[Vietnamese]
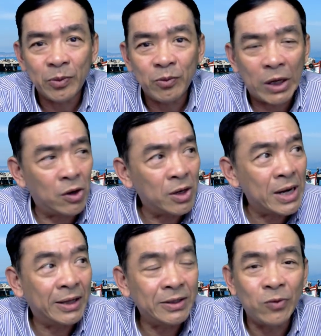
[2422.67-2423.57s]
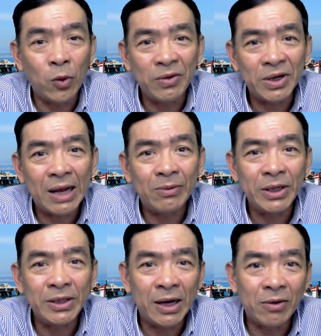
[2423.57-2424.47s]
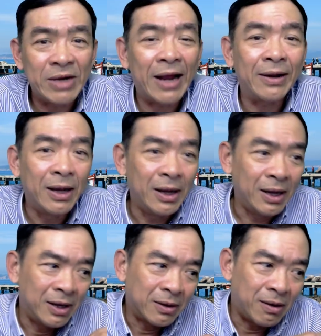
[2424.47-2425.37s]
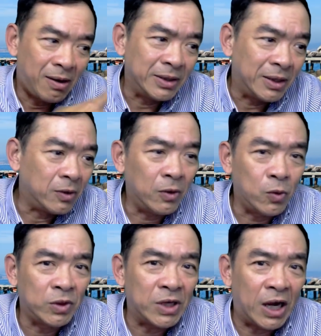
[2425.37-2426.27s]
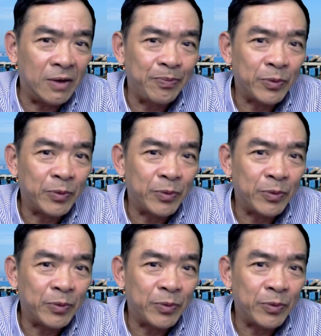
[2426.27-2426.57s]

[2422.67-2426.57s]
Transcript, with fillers: và rõ ràng cái chính phủ Việt Nam hiện giờ cũng đang có những cái gói cứu trợ